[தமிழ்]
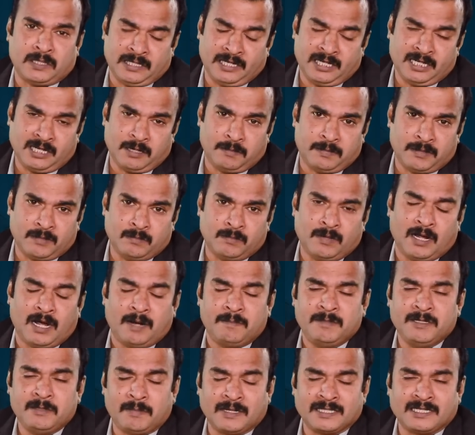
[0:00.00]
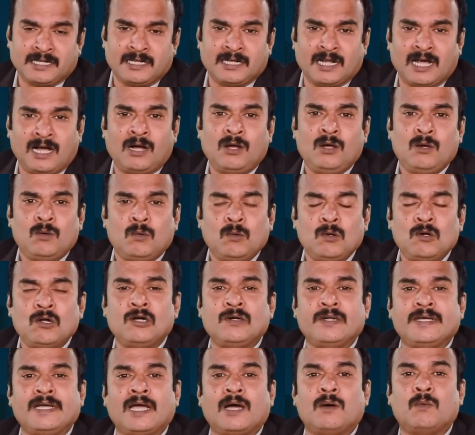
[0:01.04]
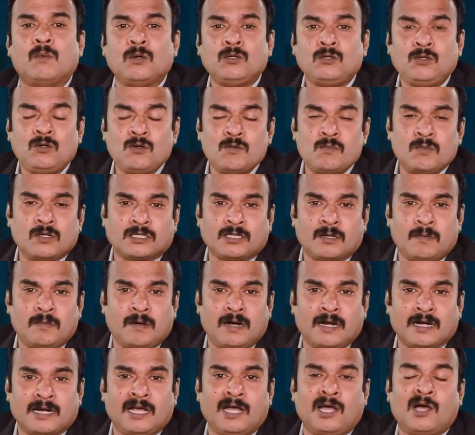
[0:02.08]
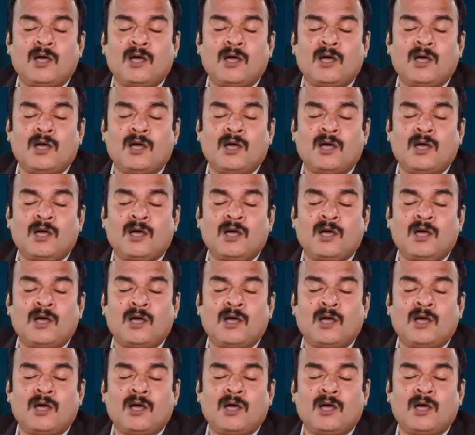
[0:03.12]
எடுக்கப்படும் அப்படின்னு பார்த்தீங்கன்னா உங்களுடைய ஒட்டுமொத்தமான